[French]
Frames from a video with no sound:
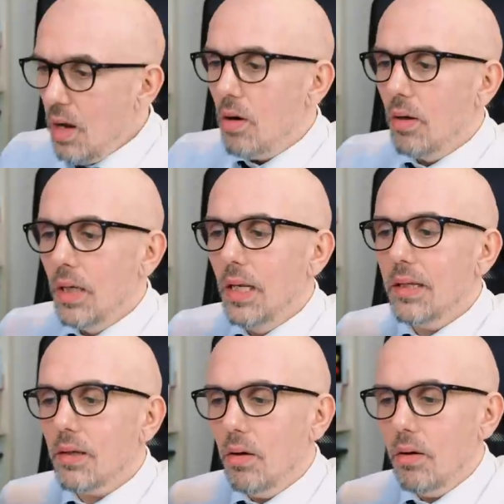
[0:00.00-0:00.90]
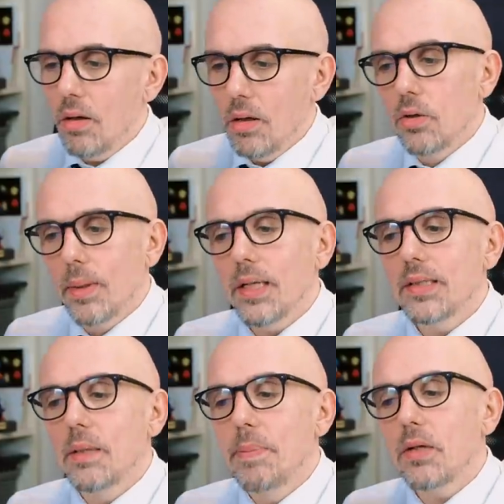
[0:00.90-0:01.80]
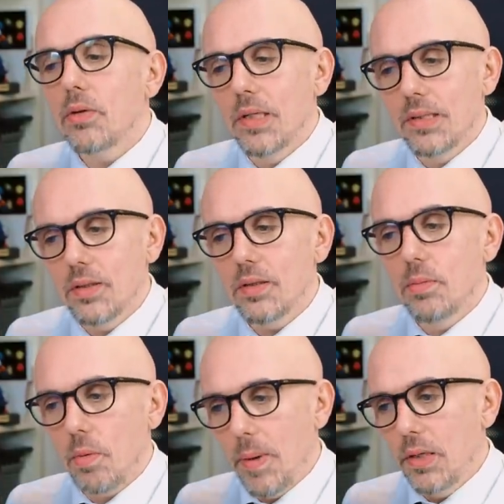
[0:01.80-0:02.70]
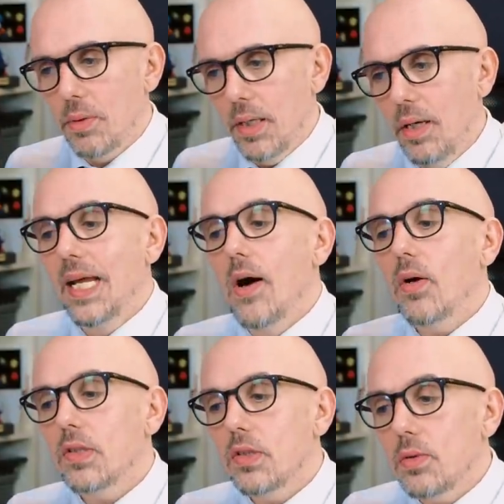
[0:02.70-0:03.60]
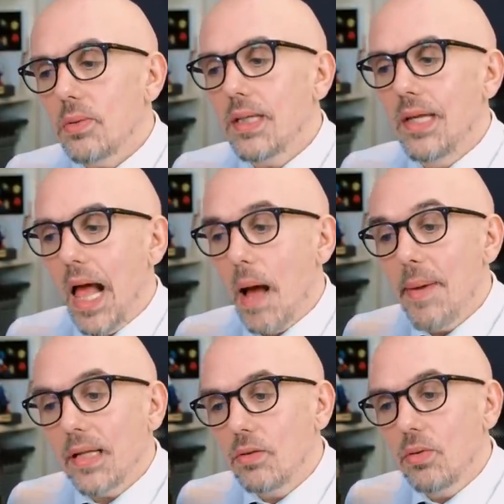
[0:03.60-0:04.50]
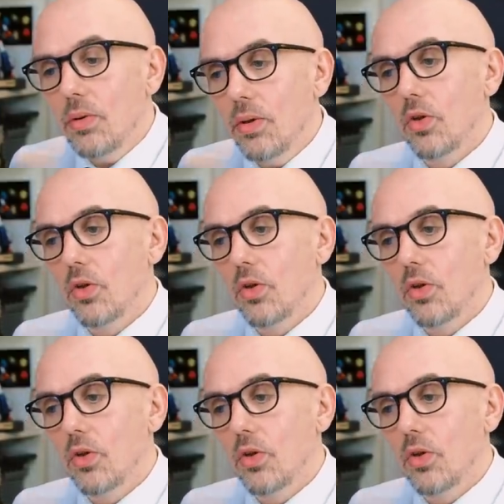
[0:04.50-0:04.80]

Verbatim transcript: Non, il l'étrangle de manière à ce qu'il perde connaissance pour pas le tuer. Et ensuite, il a abattu